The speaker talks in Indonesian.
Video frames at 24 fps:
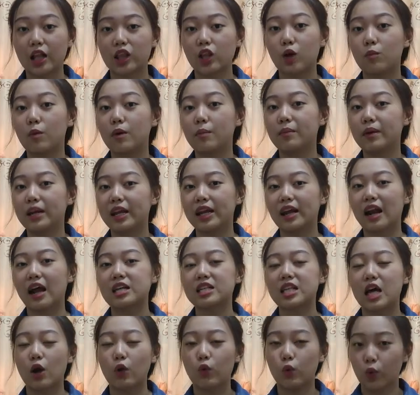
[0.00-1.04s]
atau memberi
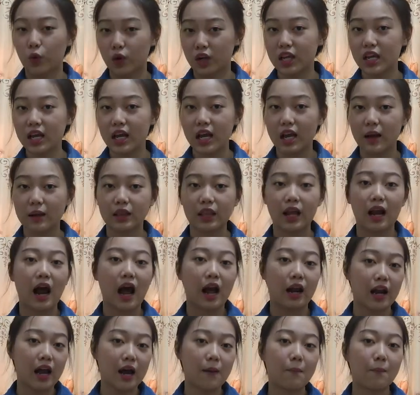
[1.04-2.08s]
rasa gurih
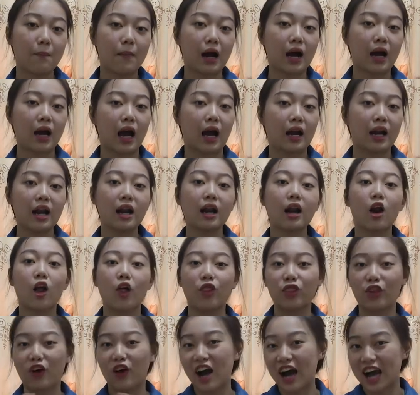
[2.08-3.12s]
terhadap makanan
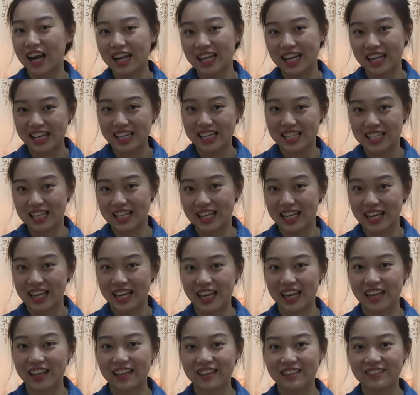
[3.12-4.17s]
lontong kari ini sendiri.